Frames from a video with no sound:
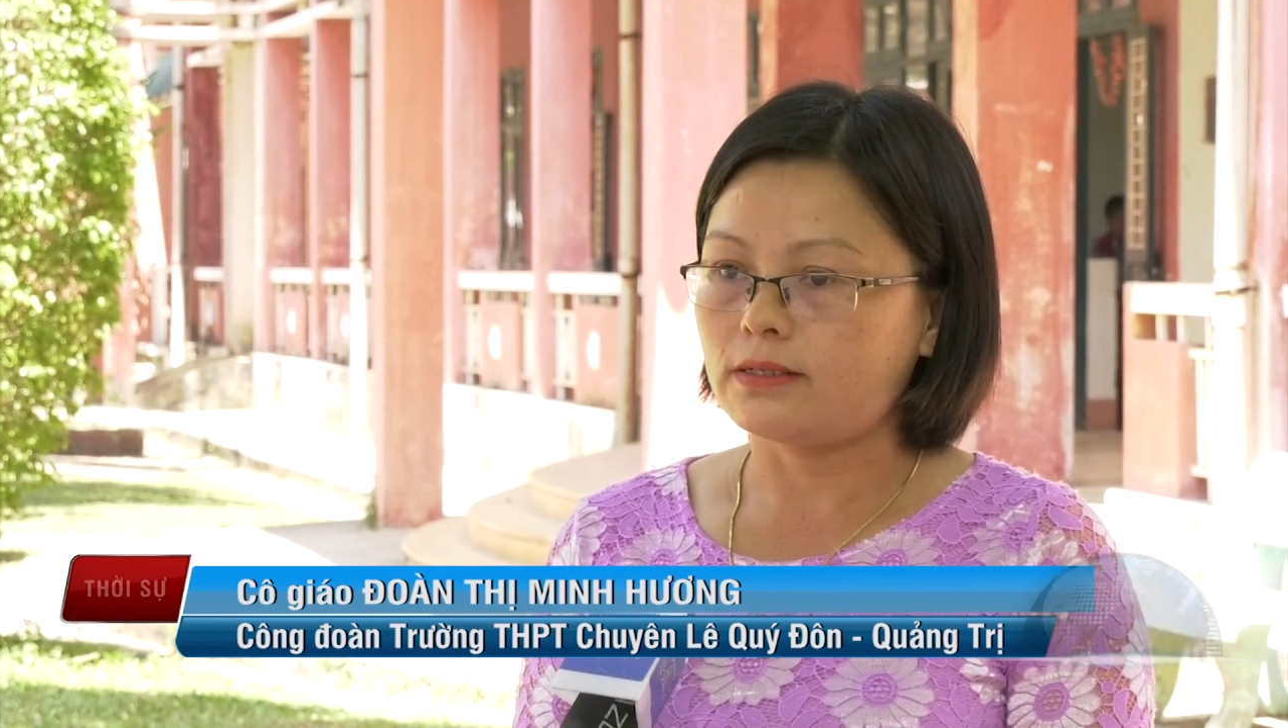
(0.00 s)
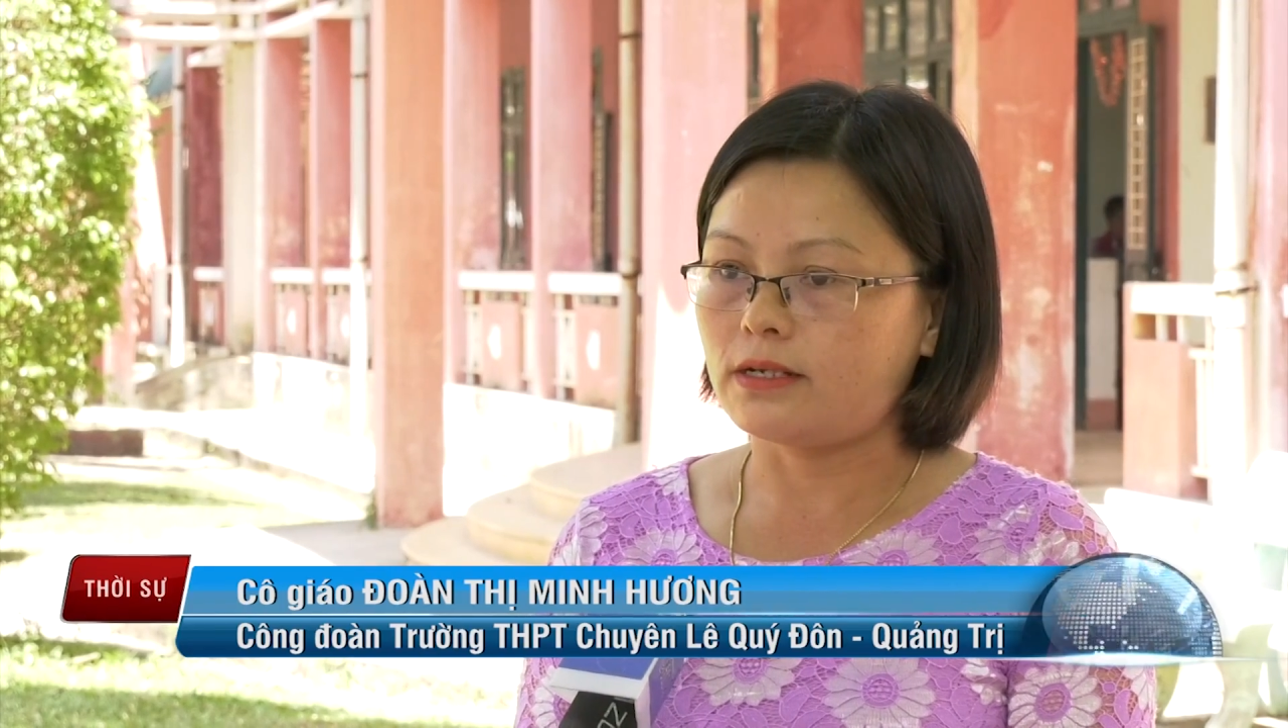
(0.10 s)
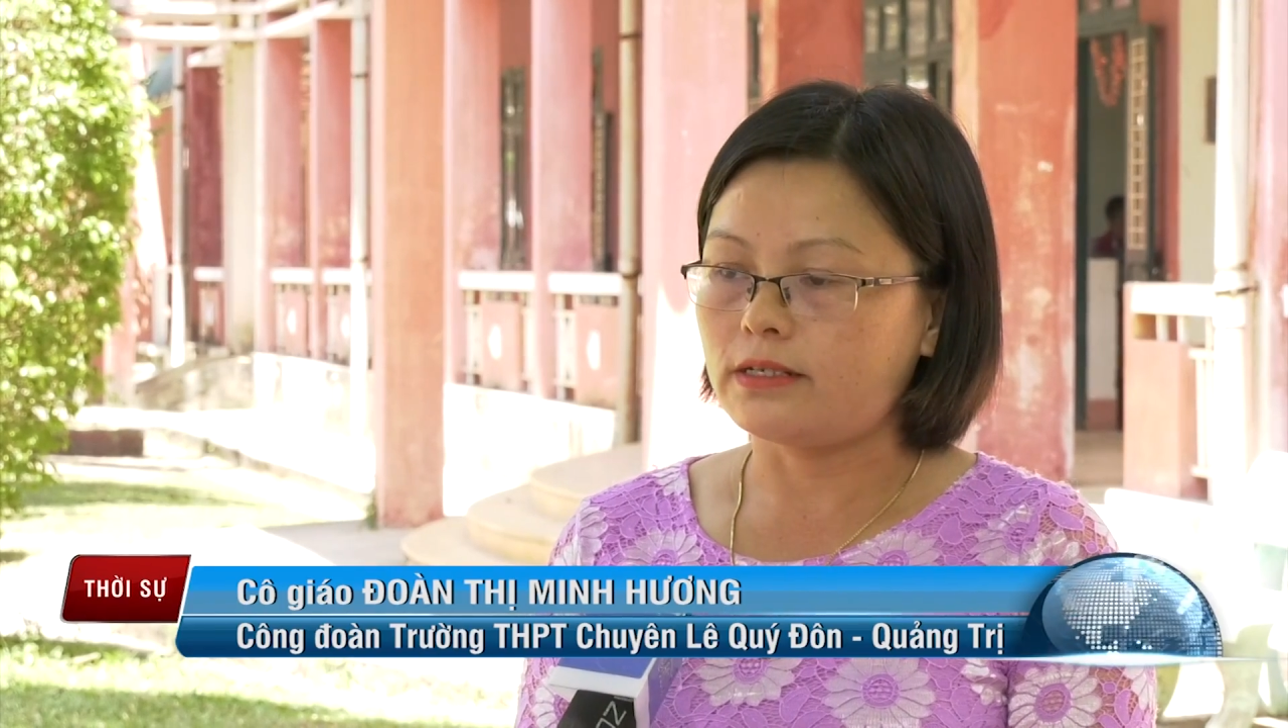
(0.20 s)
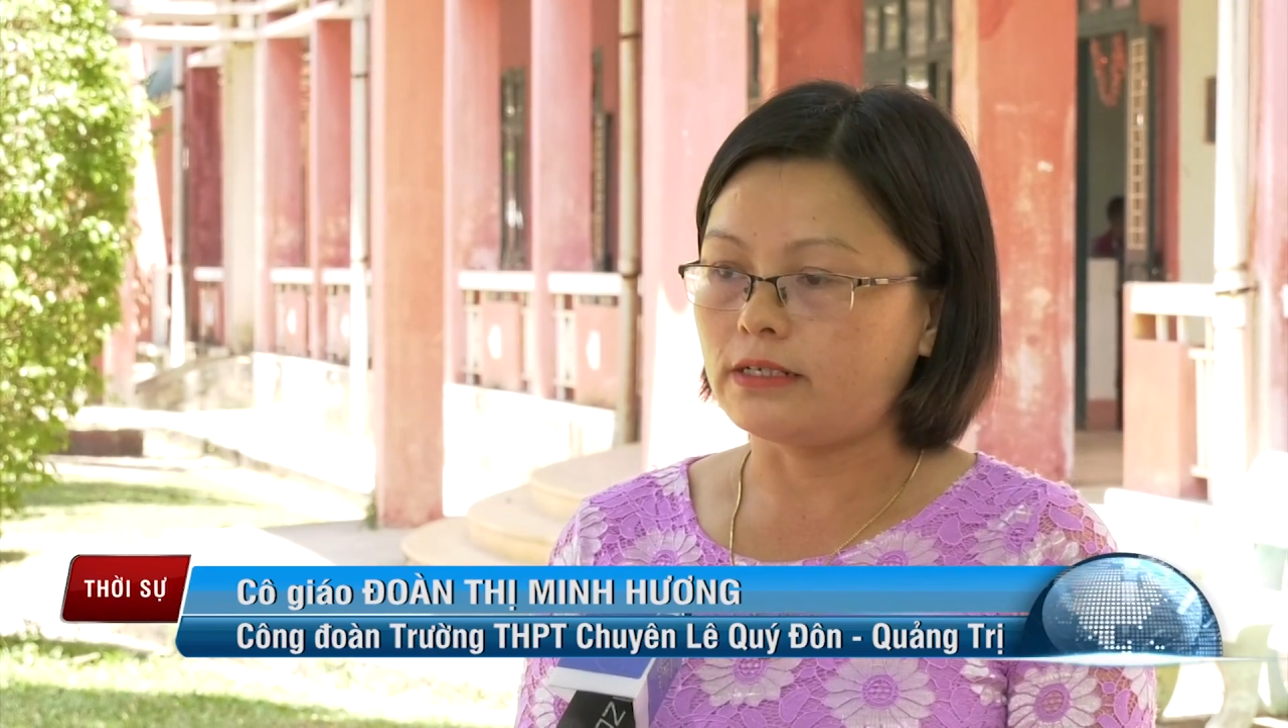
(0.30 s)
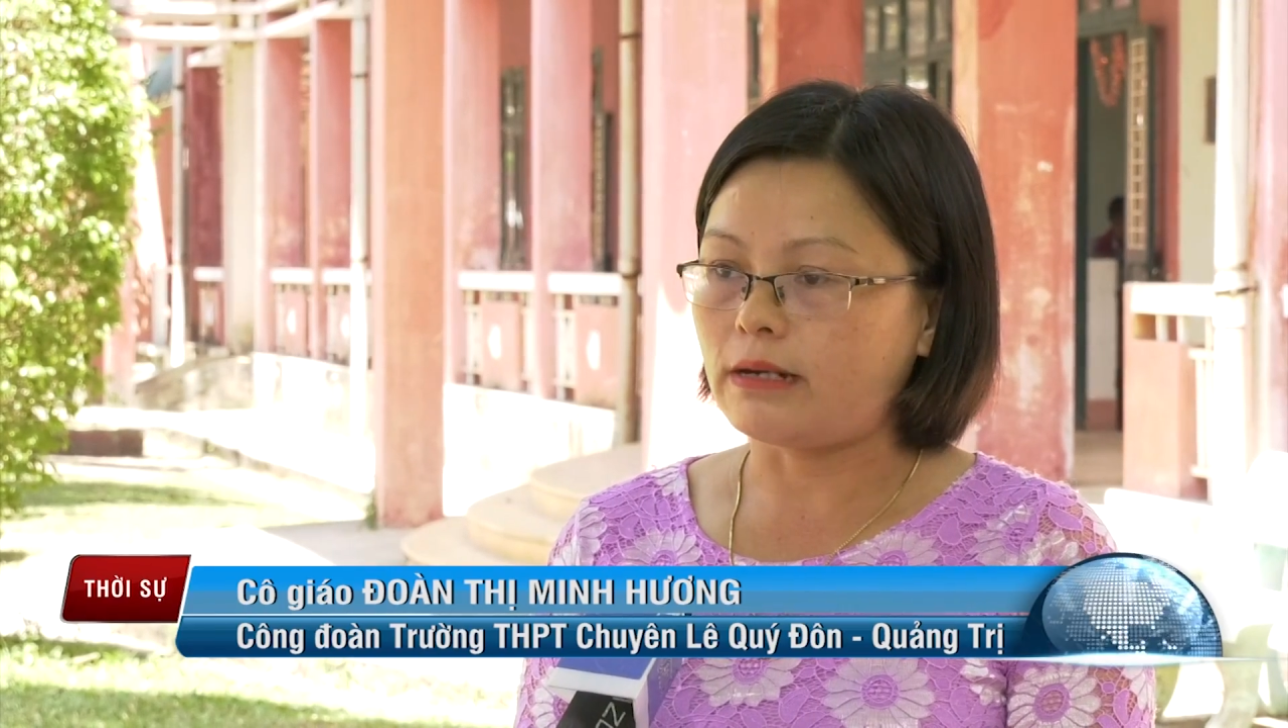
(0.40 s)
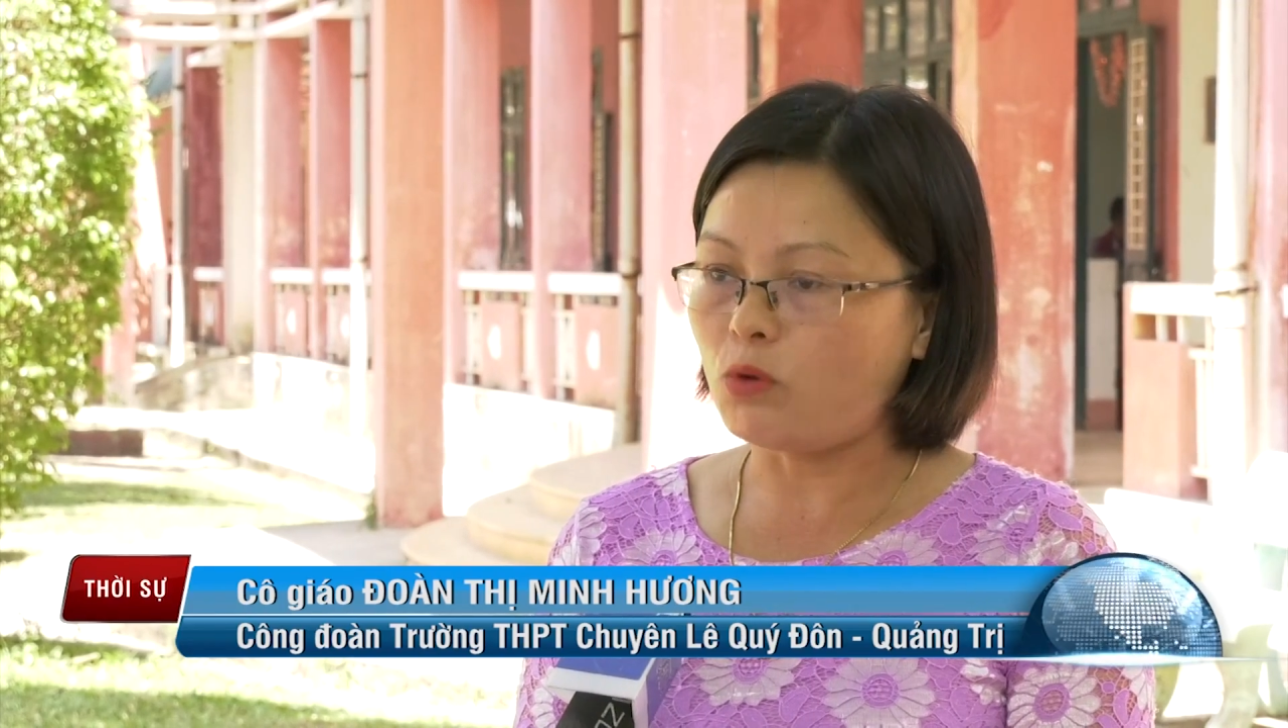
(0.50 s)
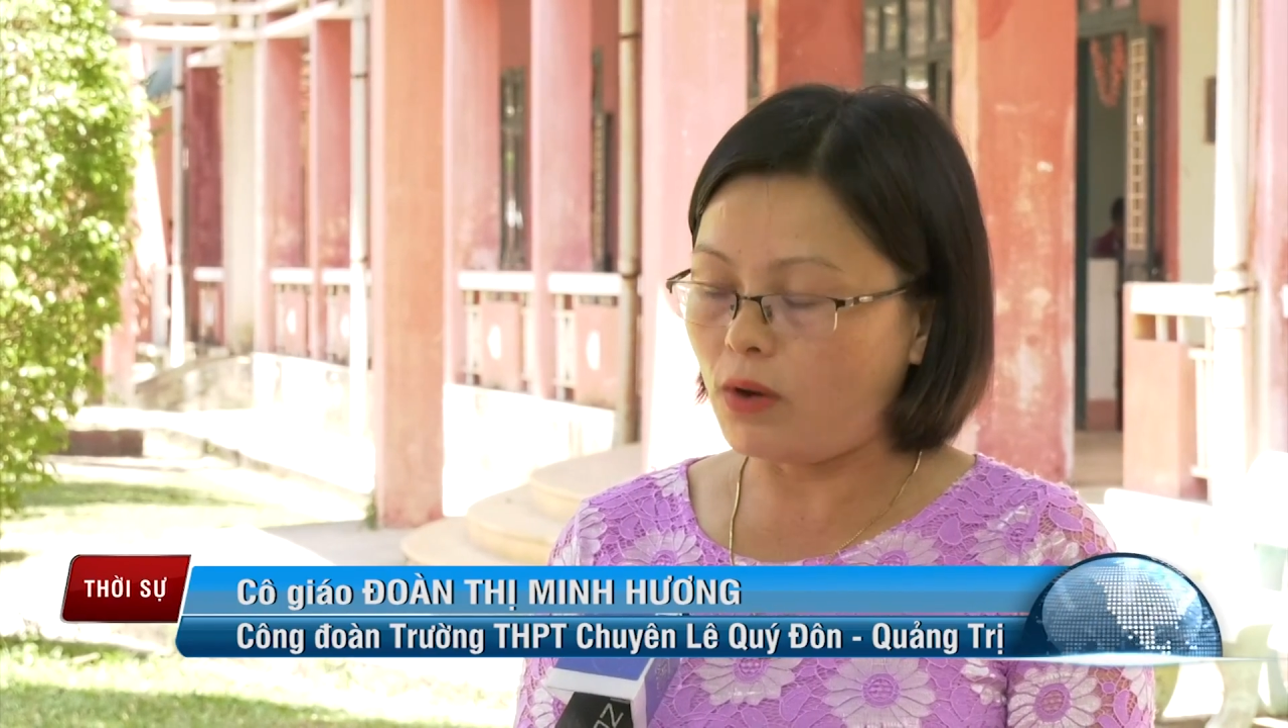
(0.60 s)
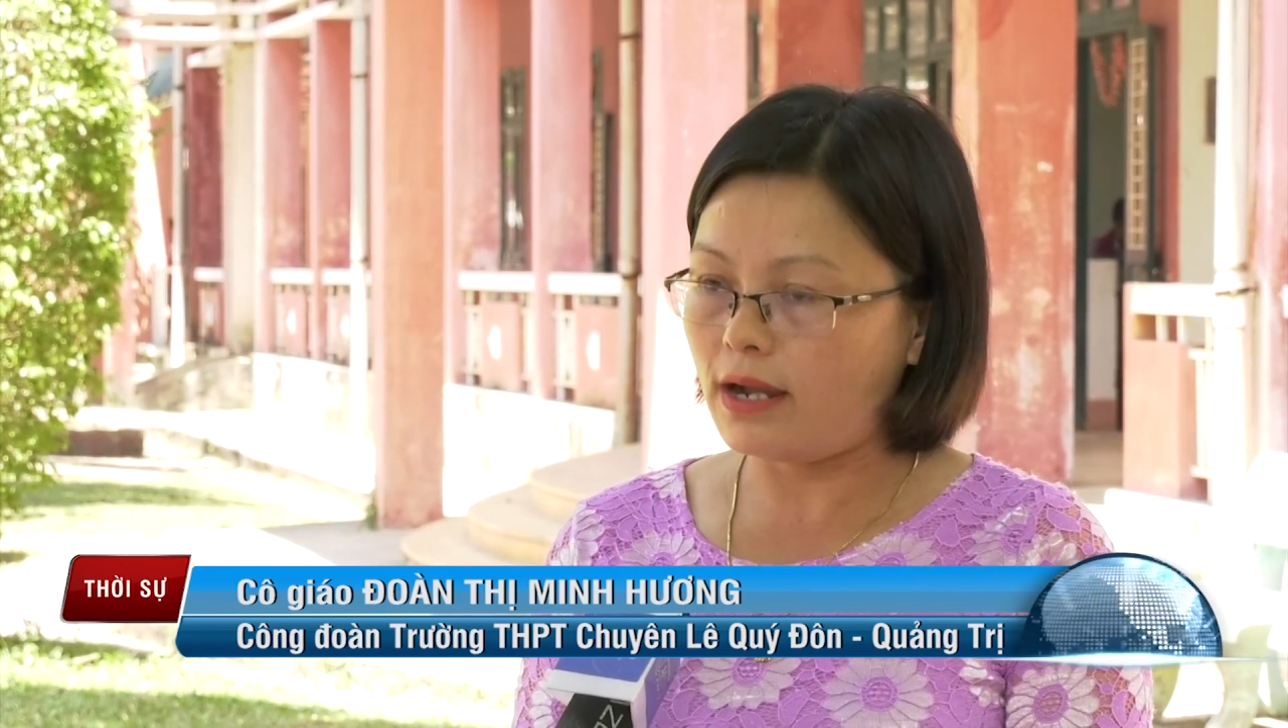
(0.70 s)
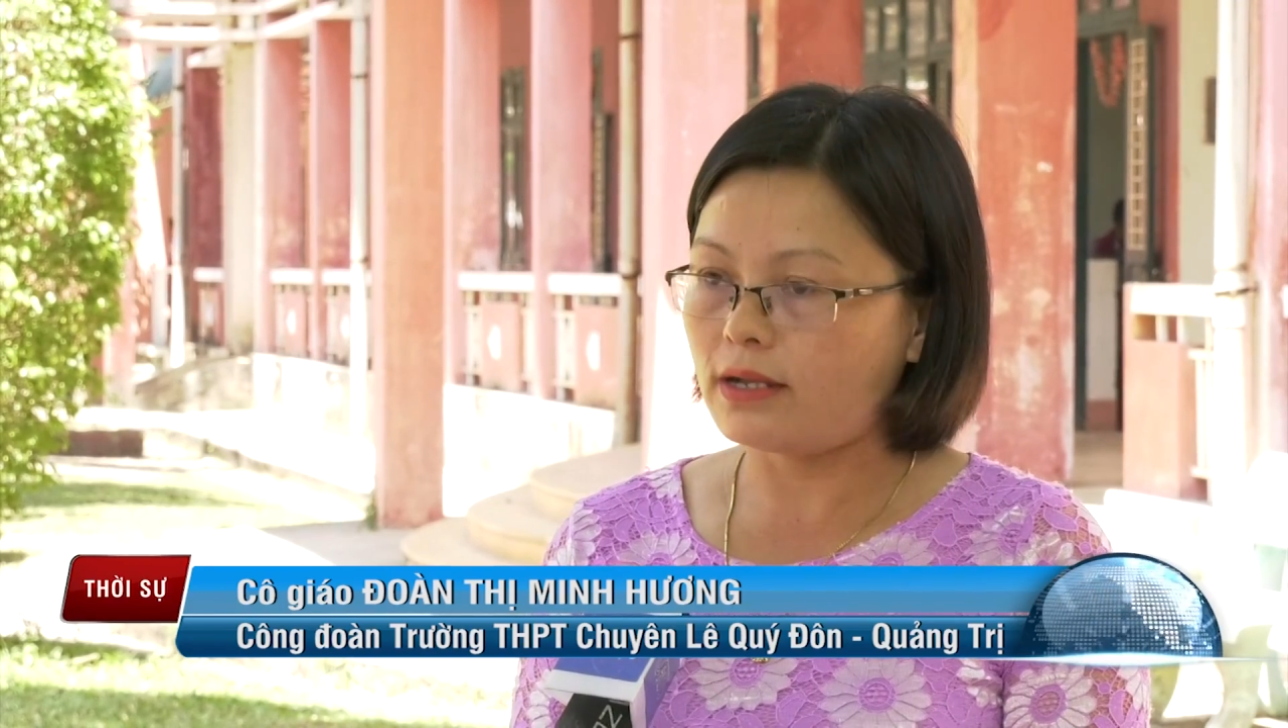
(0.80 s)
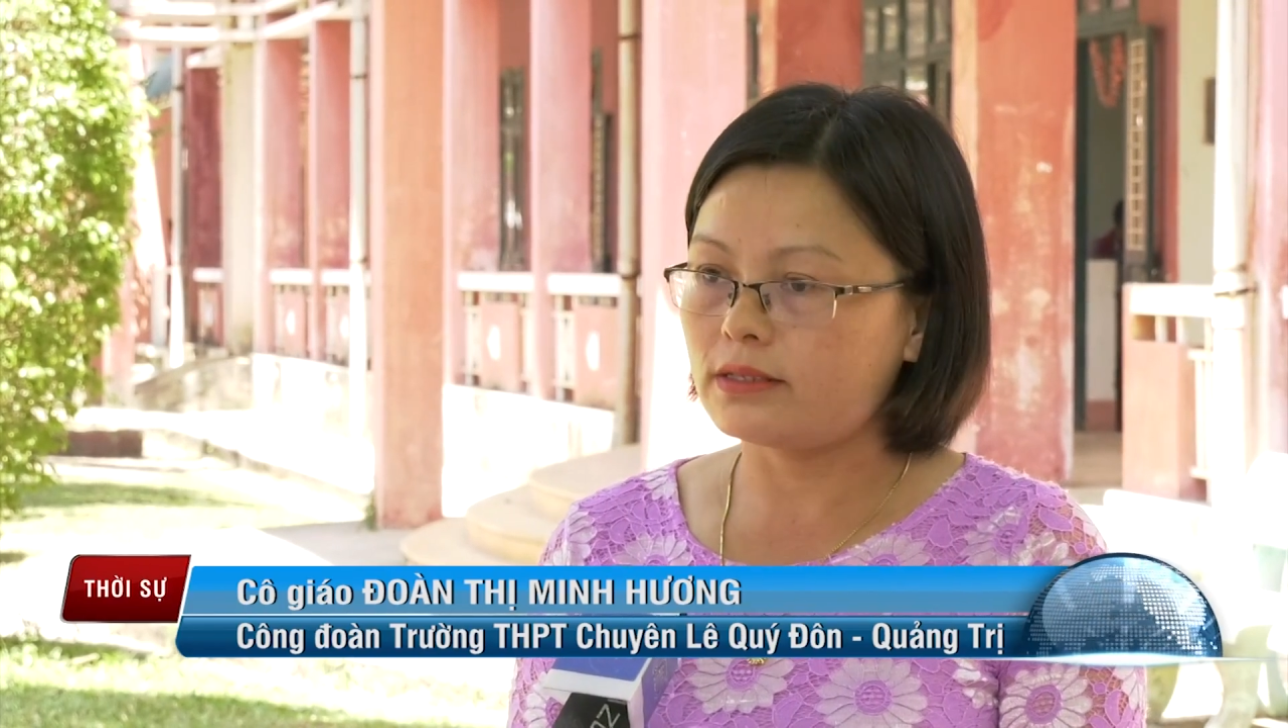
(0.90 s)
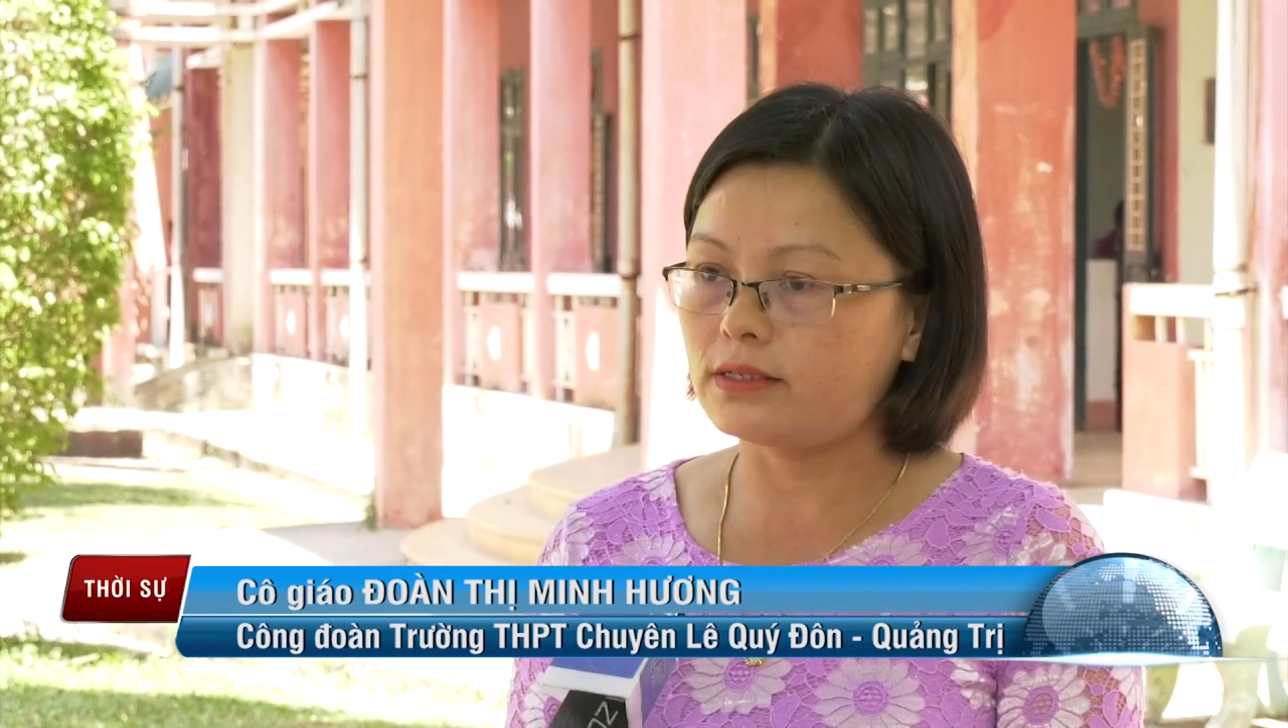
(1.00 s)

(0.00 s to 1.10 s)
à, những năm qua